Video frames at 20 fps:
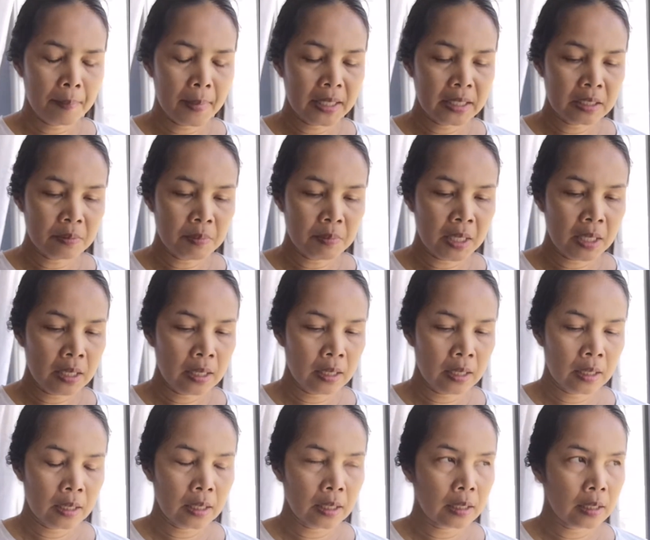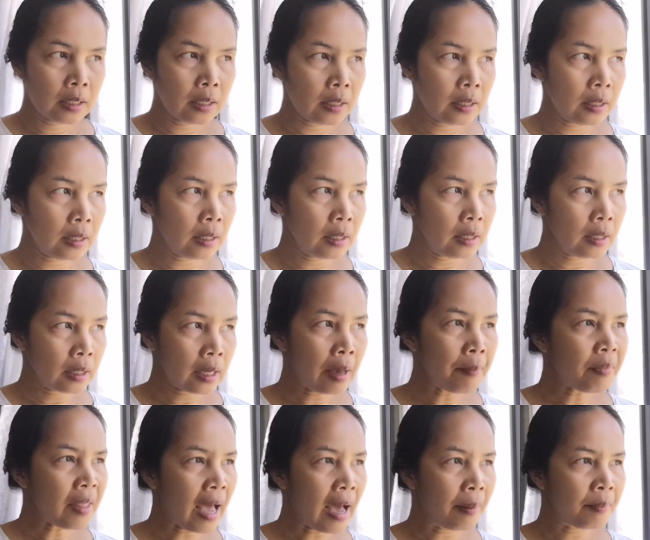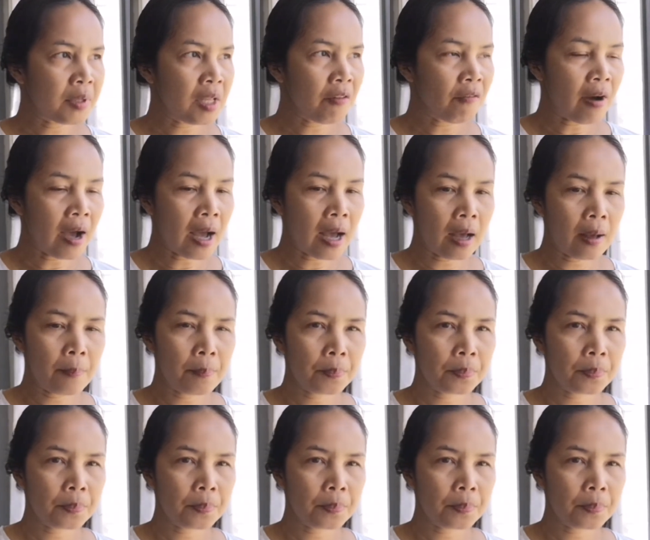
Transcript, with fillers: มันจะมีคำถามที่ว่า